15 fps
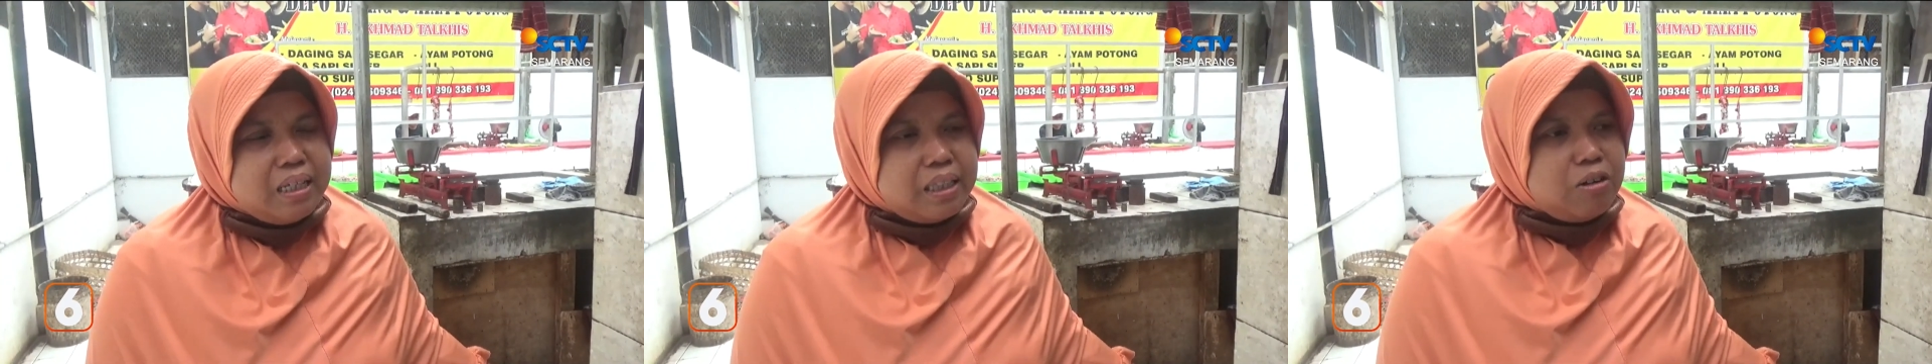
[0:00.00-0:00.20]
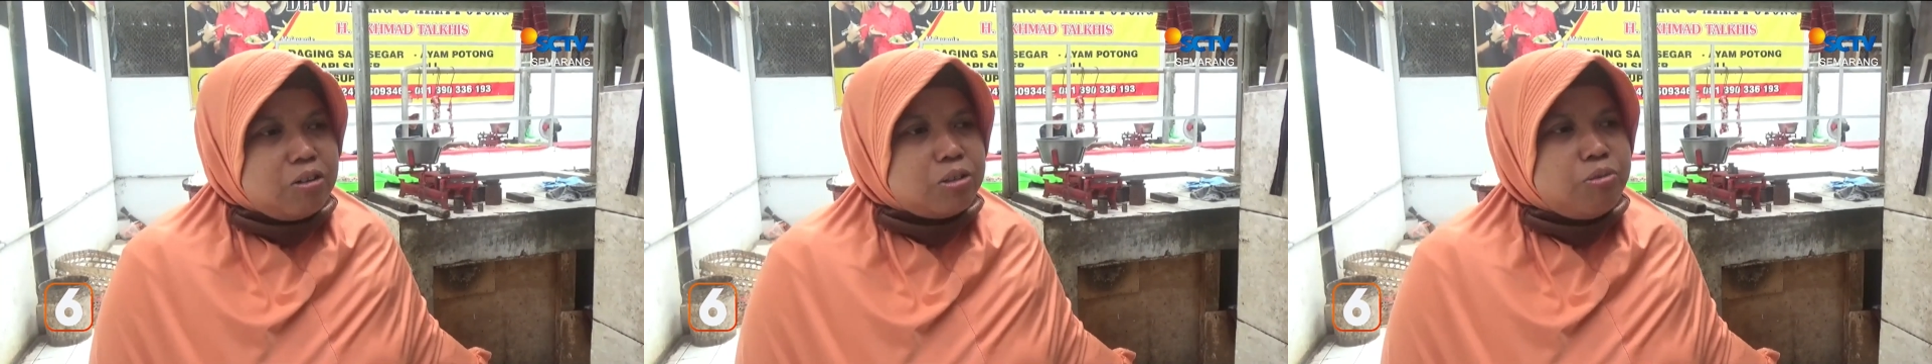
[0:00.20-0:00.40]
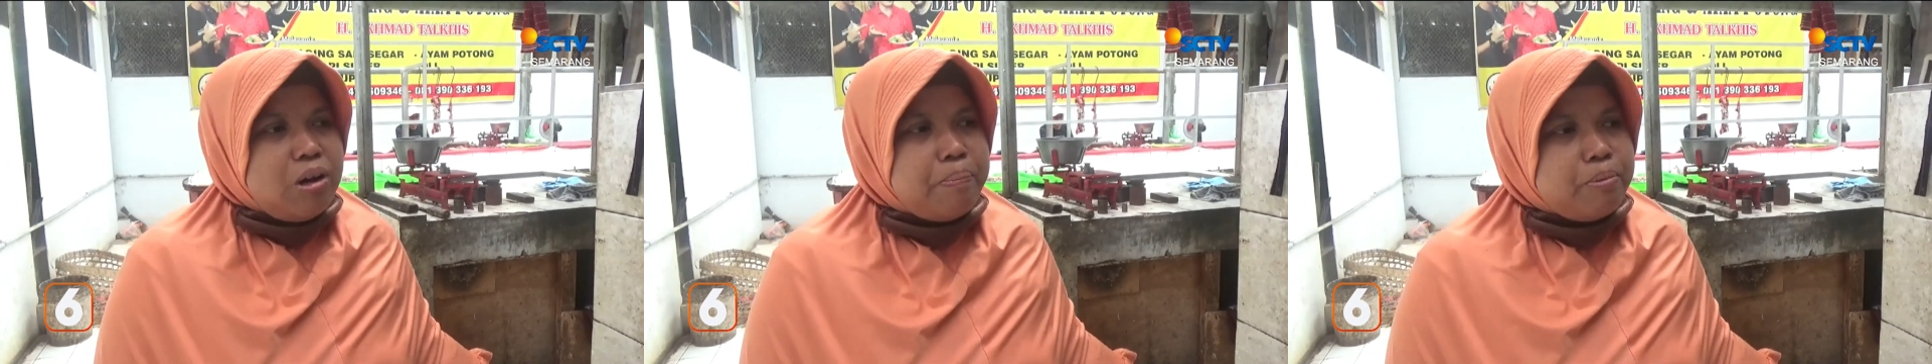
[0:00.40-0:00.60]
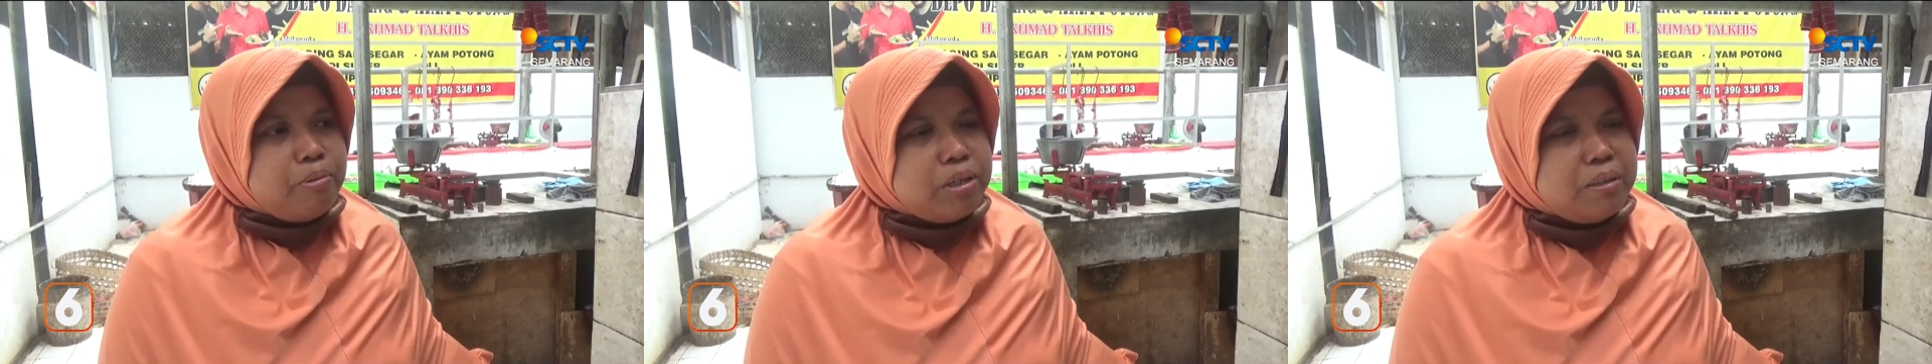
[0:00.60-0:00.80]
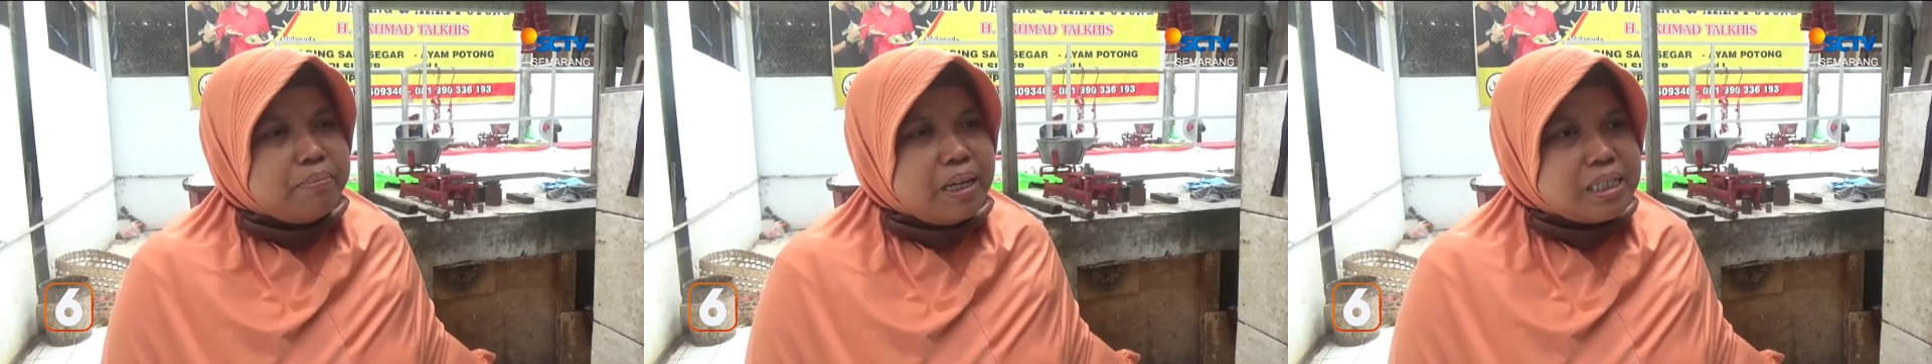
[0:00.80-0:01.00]
telur
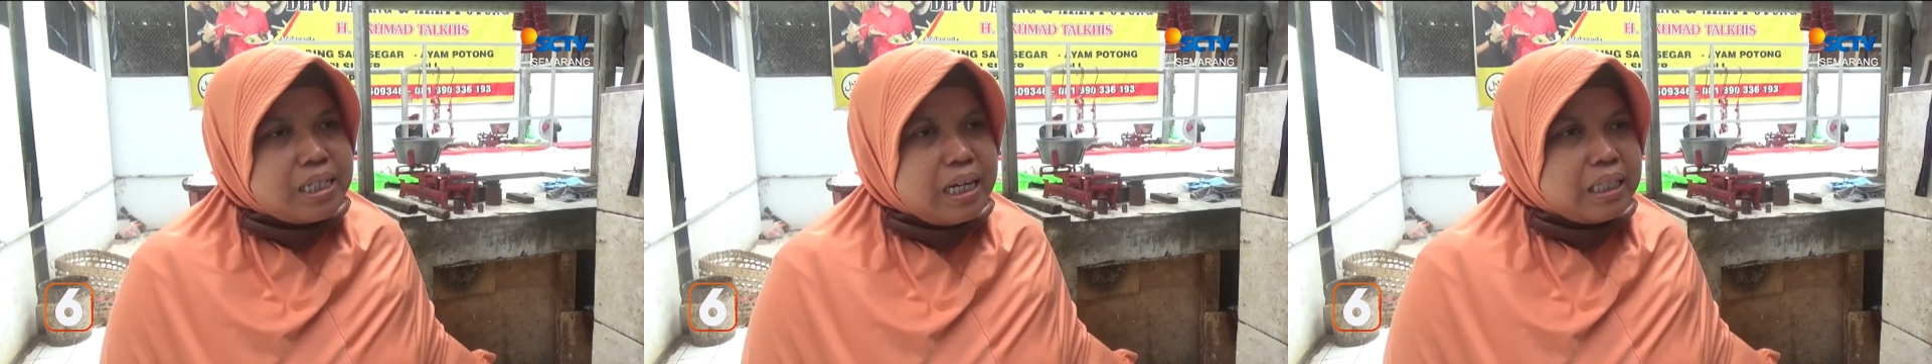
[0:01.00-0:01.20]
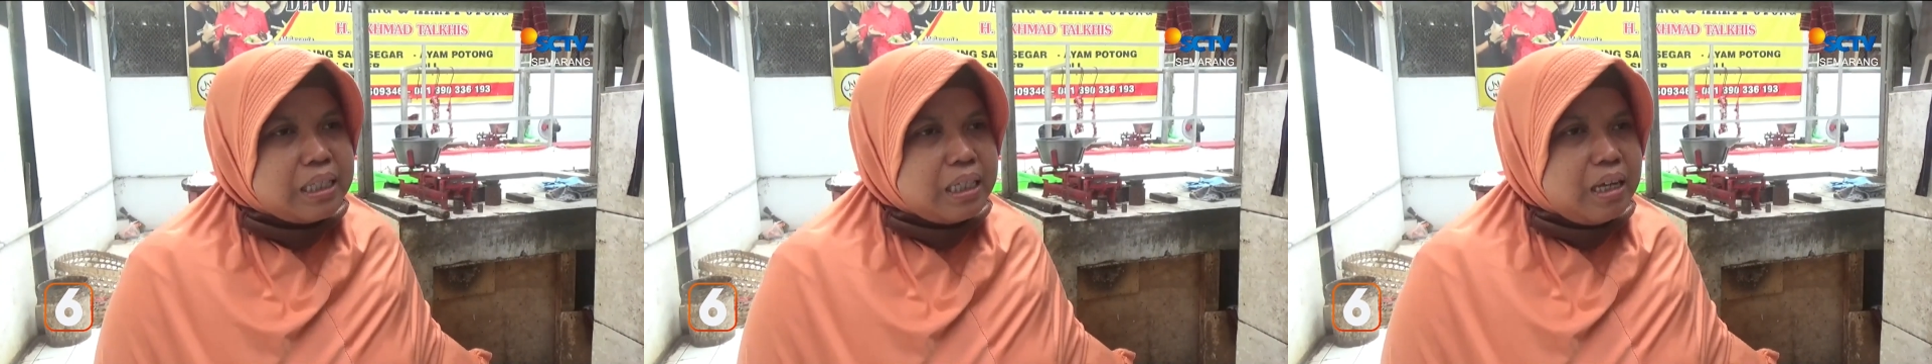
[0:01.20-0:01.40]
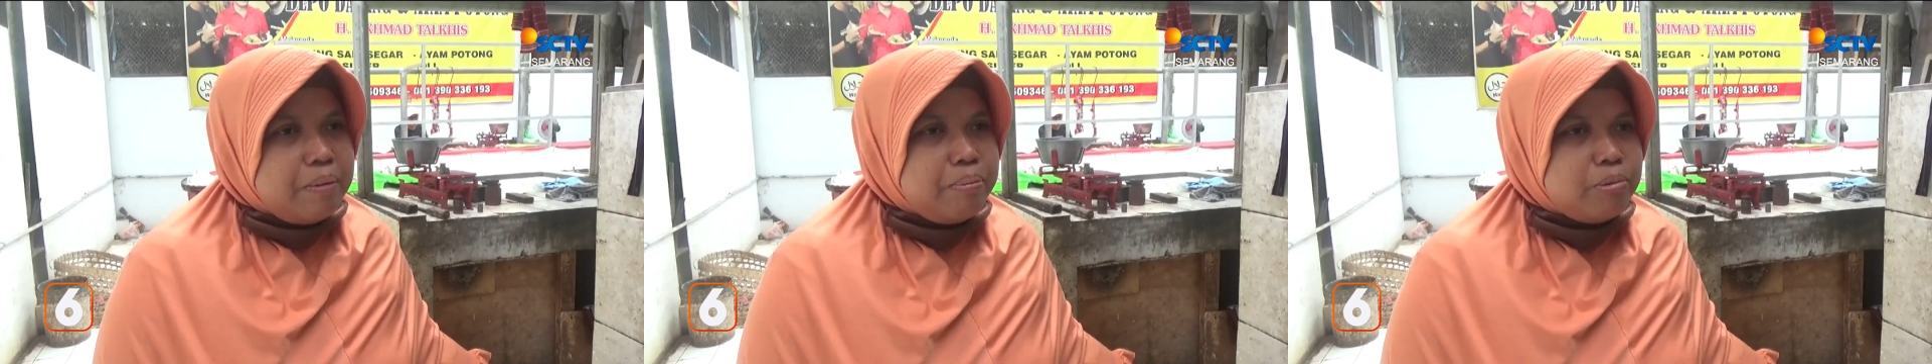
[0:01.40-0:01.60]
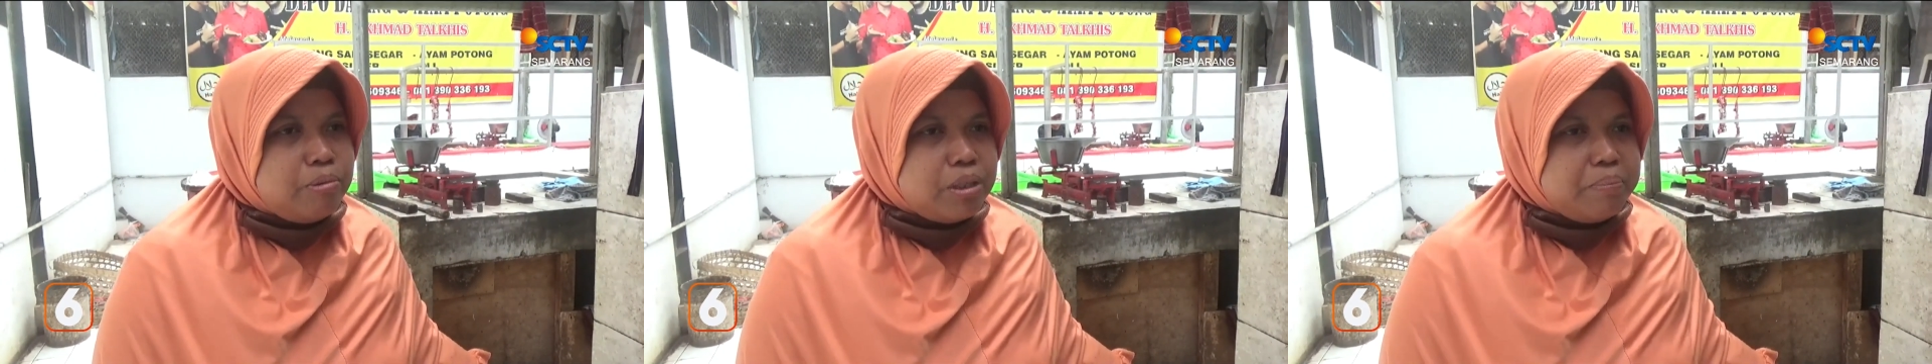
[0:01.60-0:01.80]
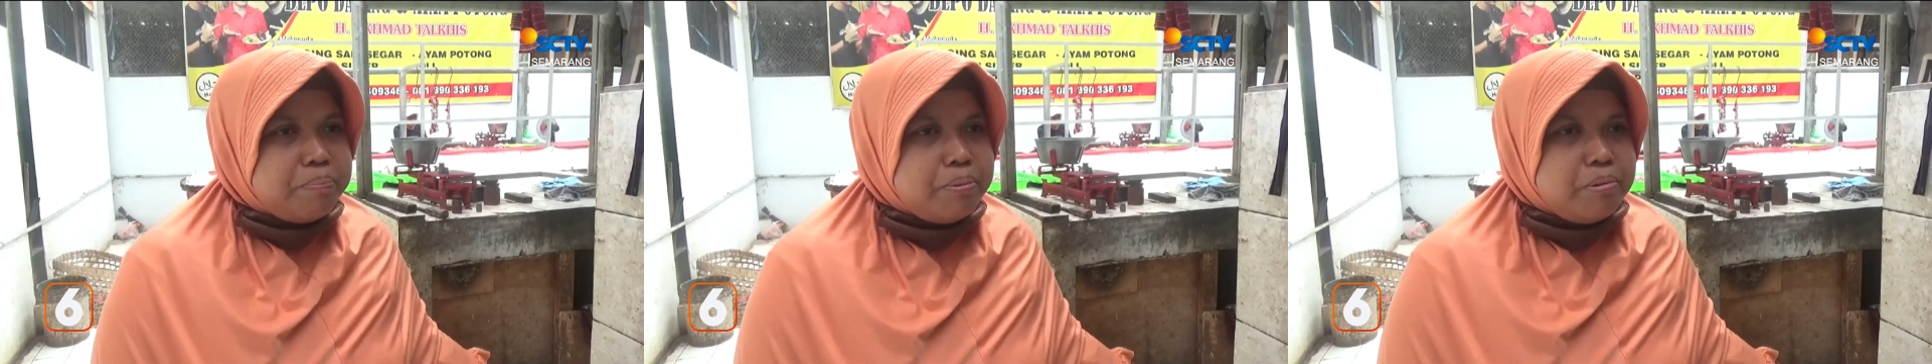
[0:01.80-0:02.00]
25 sekarang
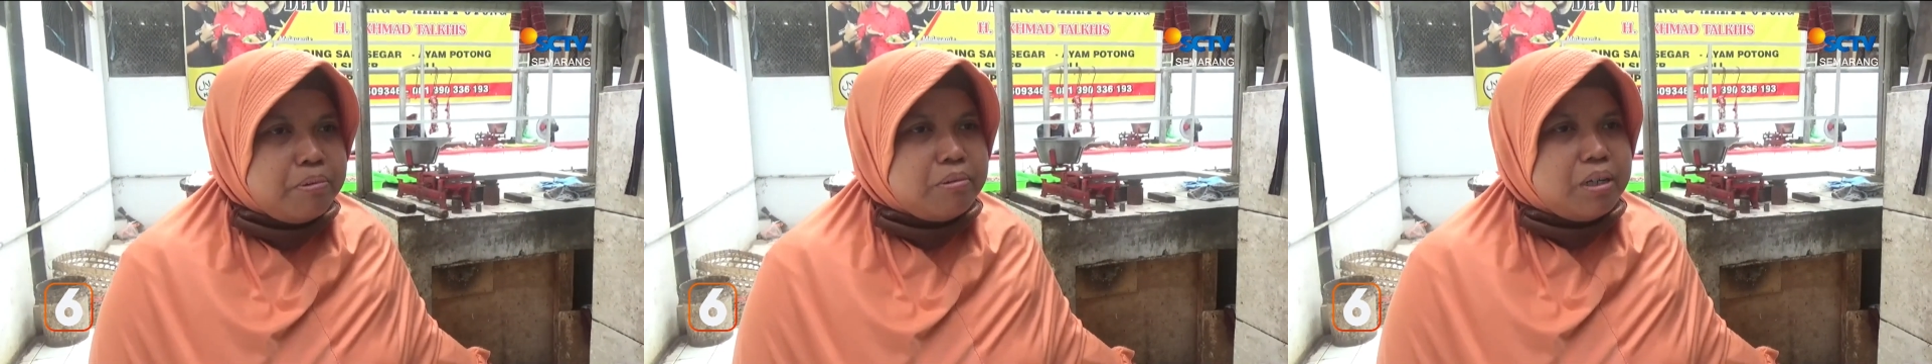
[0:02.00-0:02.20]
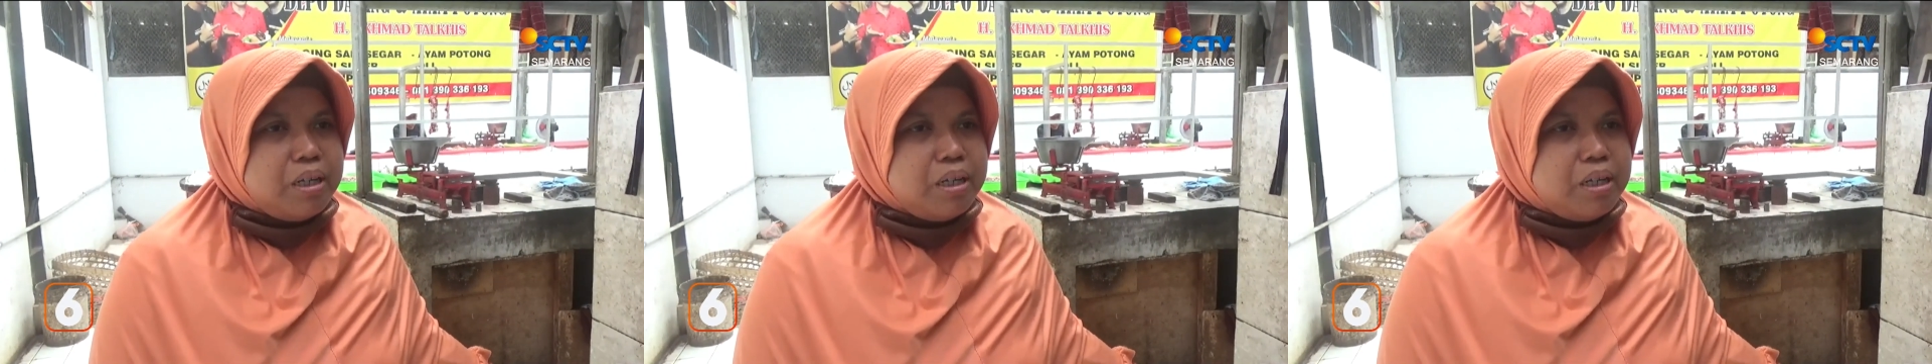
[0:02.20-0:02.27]
30 ribu